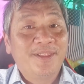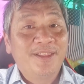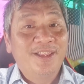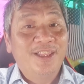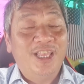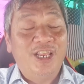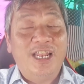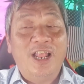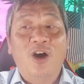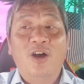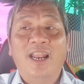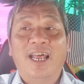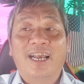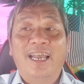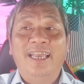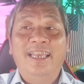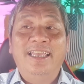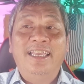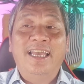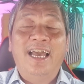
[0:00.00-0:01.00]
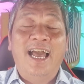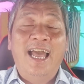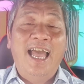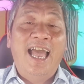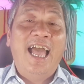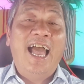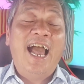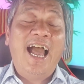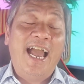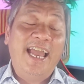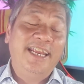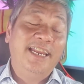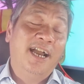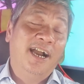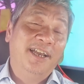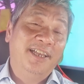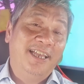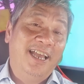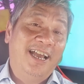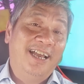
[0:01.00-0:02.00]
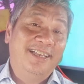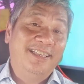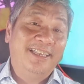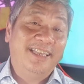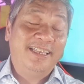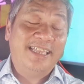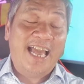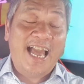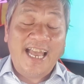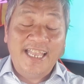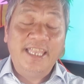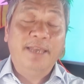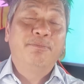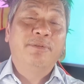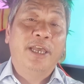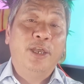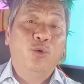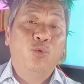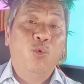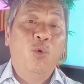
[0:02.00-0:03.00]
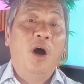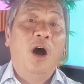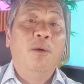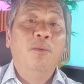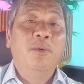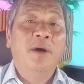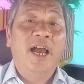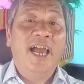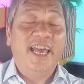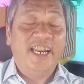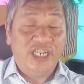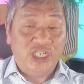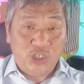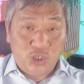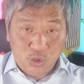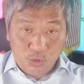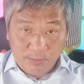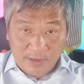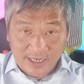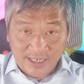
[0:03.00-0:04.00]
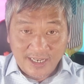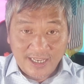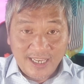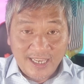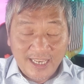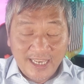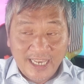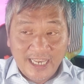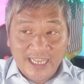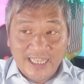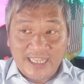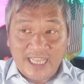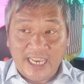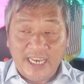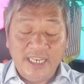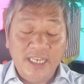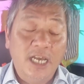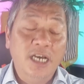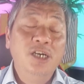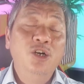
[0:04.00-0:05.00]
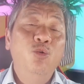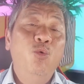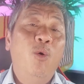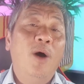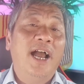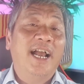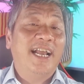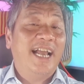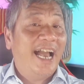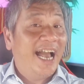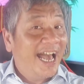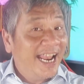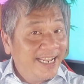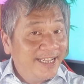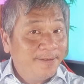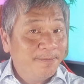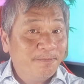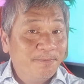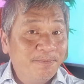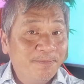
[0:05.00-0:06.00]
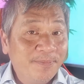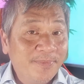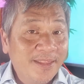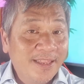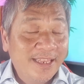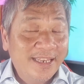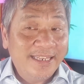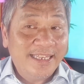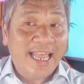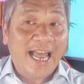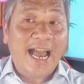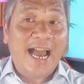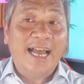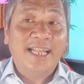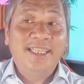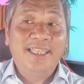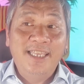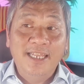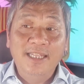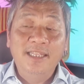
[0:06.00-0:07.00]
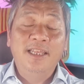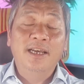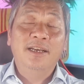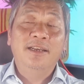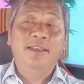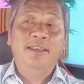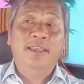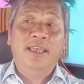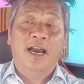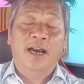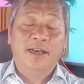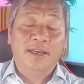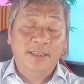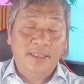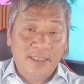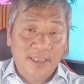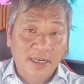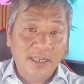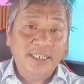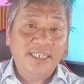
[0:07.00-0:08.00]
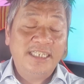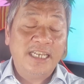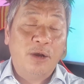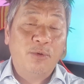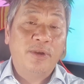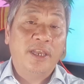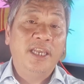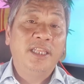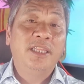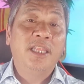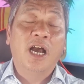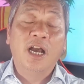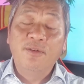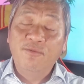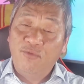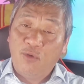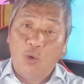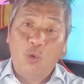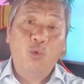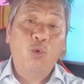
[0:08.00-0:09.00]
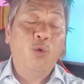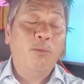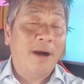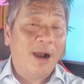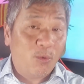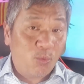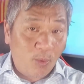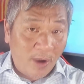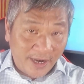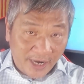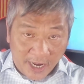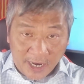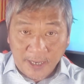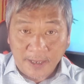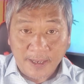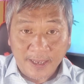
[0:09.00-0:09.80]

thì đó là cái uh, hai đời uh, hai nhiệm kỳ của ông Harry Truman thì nữ hoàng Anh đã chính thức nhận chức sau khi thân phụ của bà qua đời